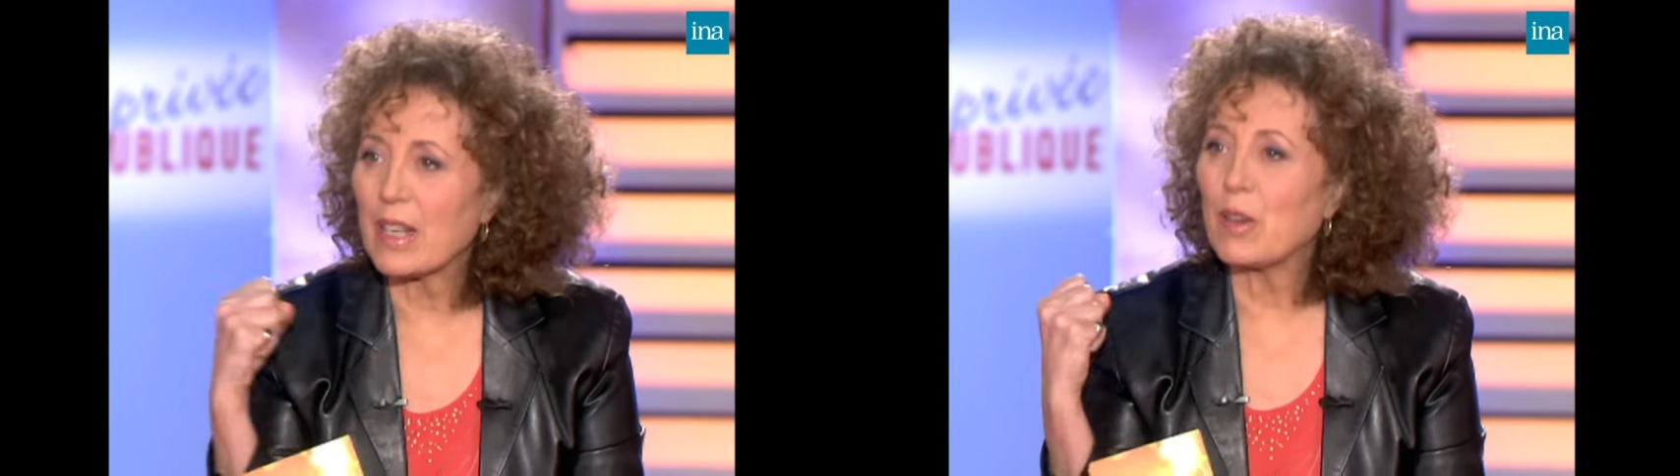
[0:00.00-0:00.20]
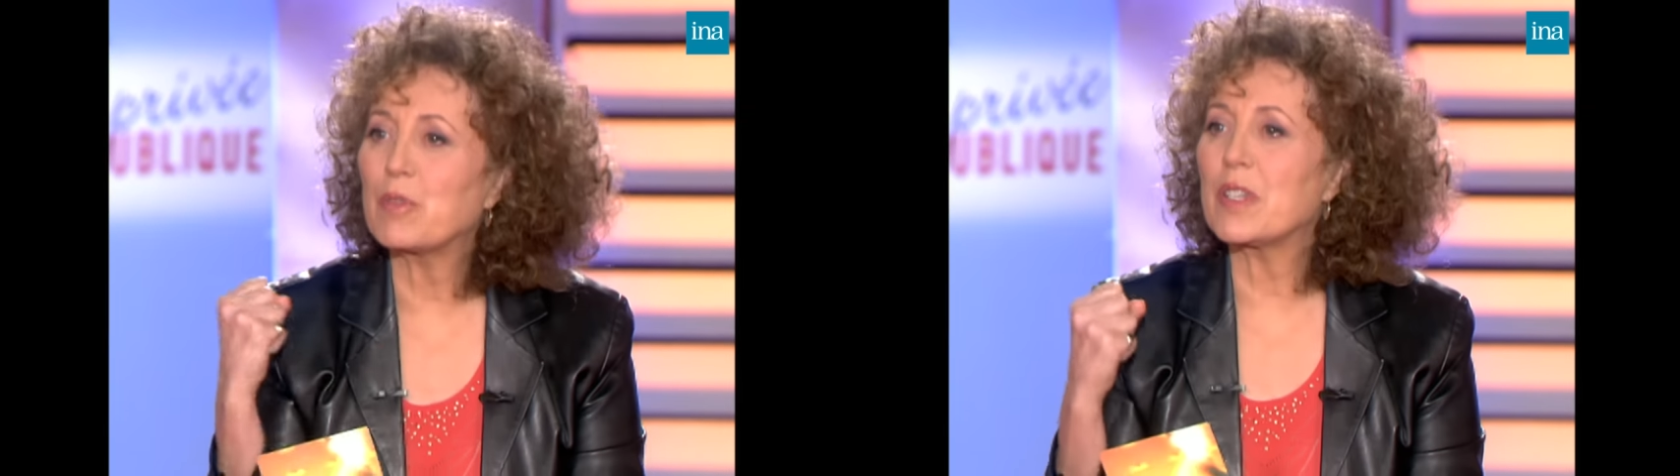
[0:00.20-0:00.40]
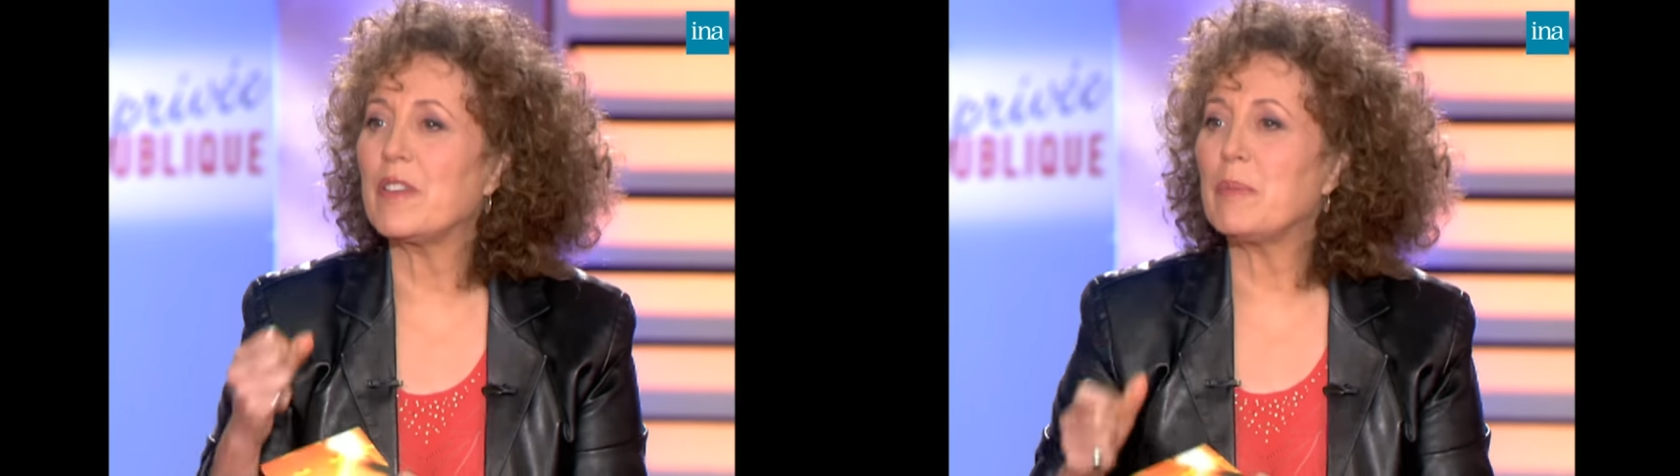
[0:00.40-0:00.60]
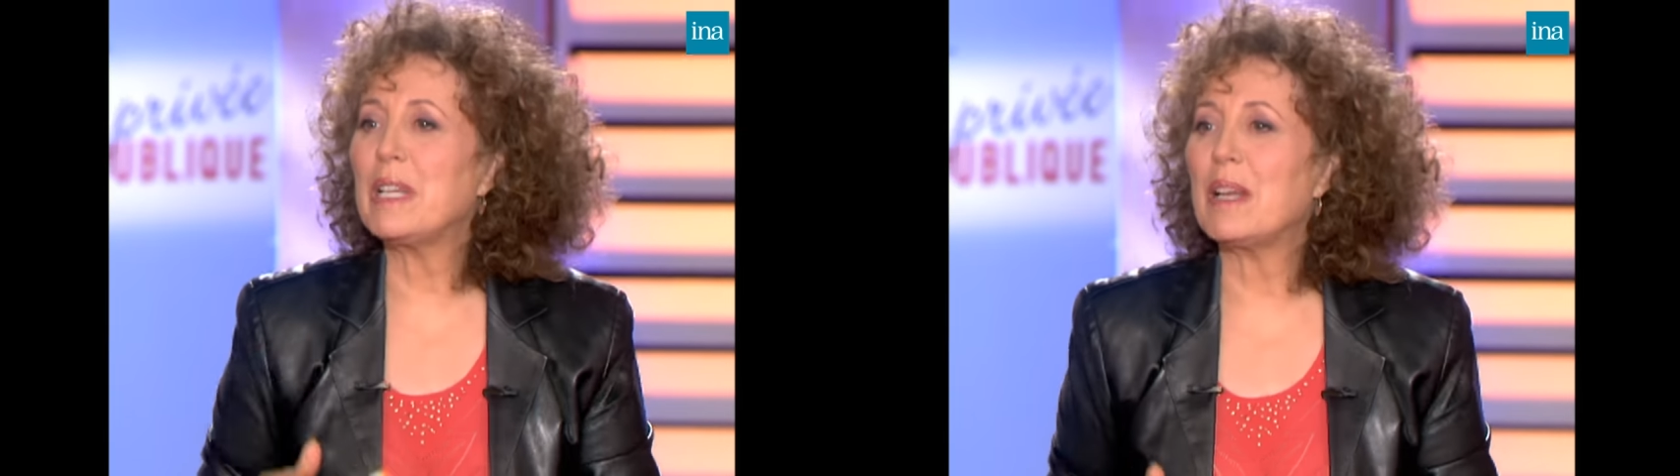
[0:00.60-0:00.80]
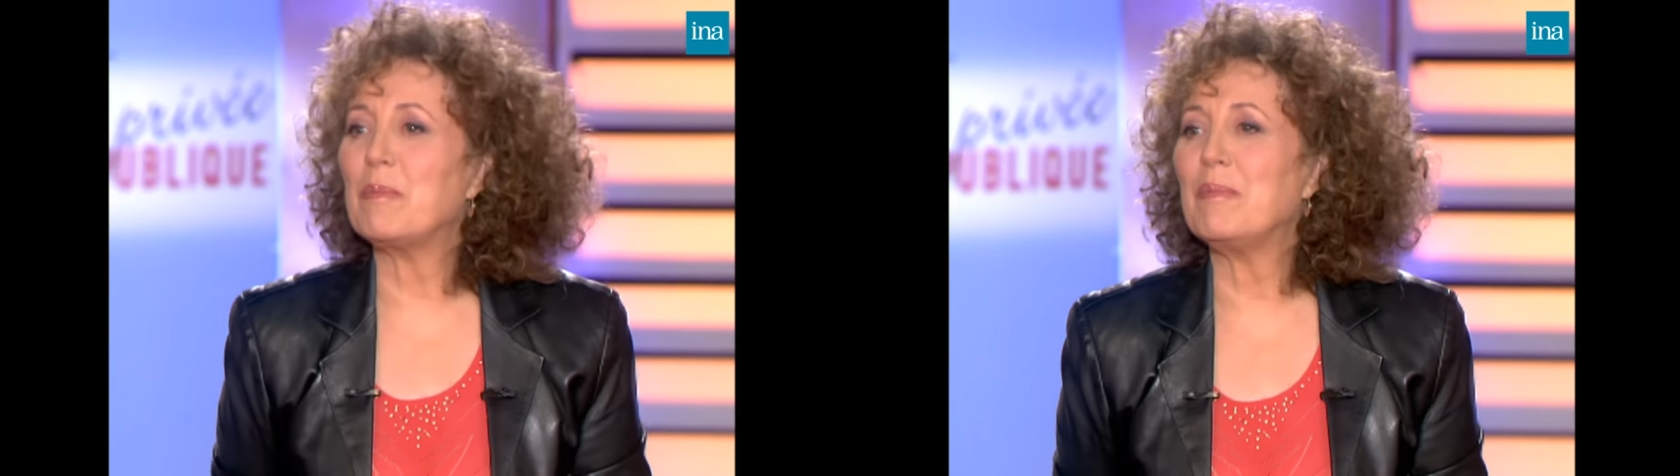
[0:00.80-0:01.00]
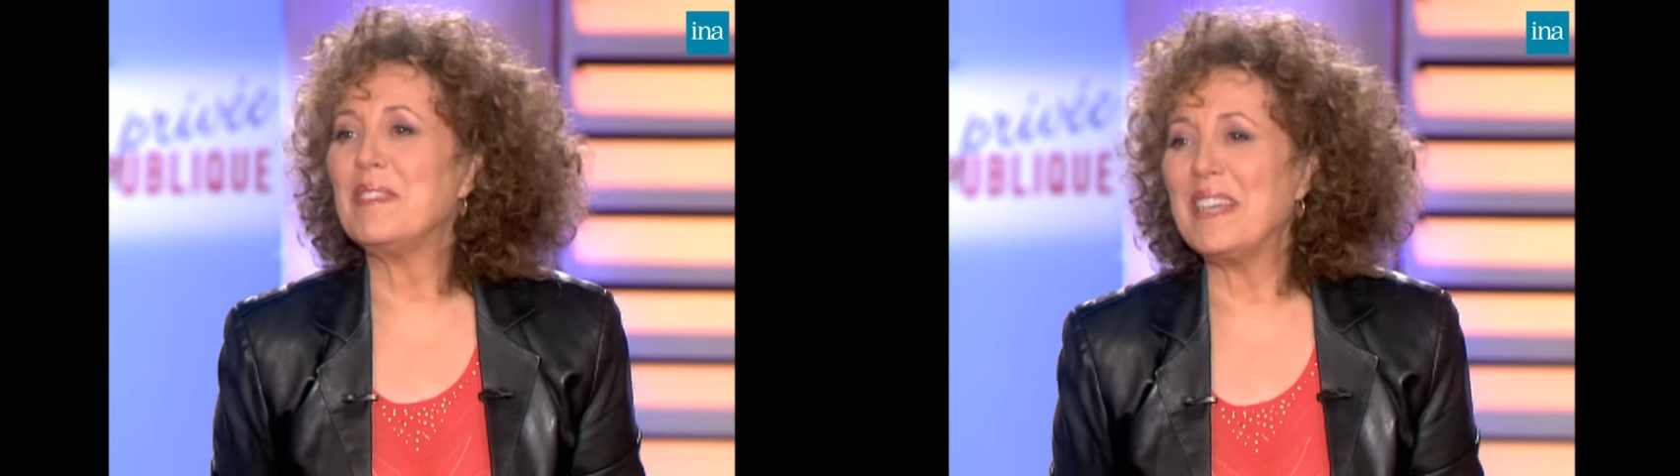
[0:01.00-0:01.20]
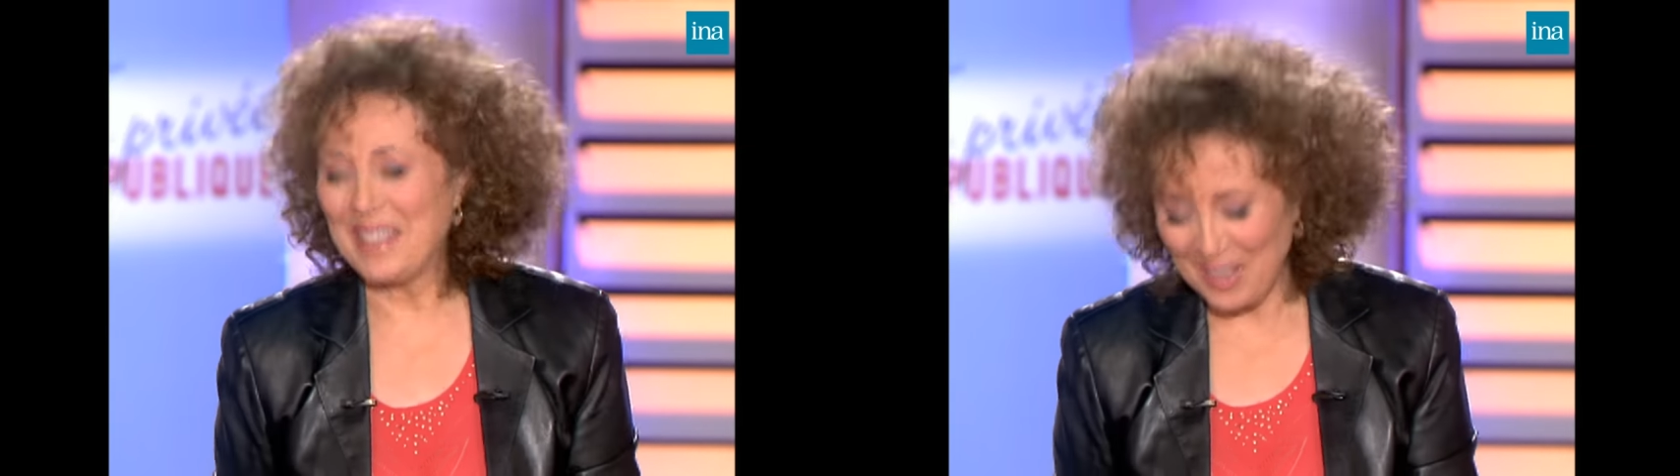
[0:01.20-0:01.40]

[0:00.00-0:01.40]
alors vous avez mis la. C'est trop, je,